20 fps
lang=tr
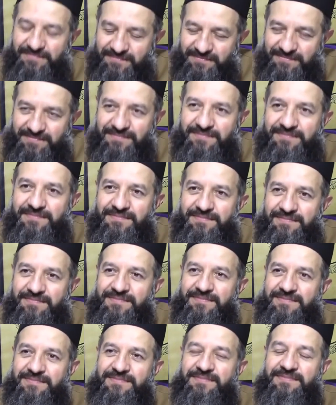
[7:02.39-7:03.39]
Aynı
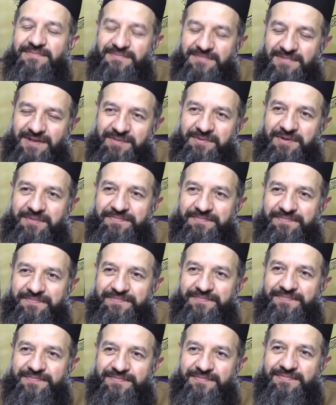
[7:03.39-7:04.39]
sabite tamam. ya da
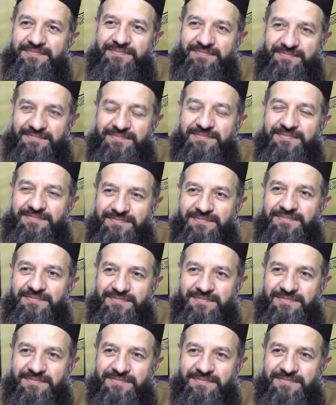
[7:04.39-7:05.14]
ruhlar aleminde